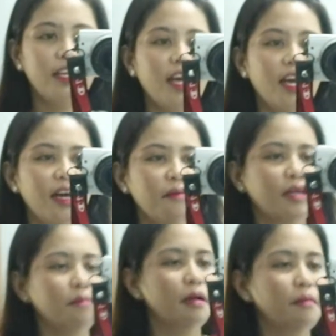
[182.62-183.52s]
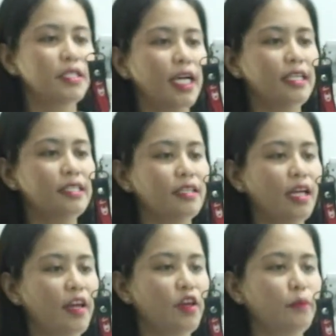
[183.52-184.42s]
na, mga ma'am, alis na
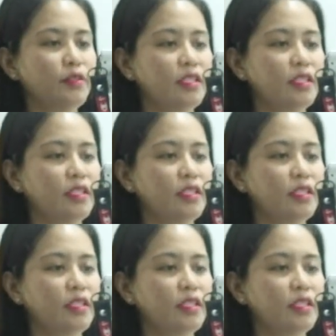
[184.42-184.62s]
tayo. Punta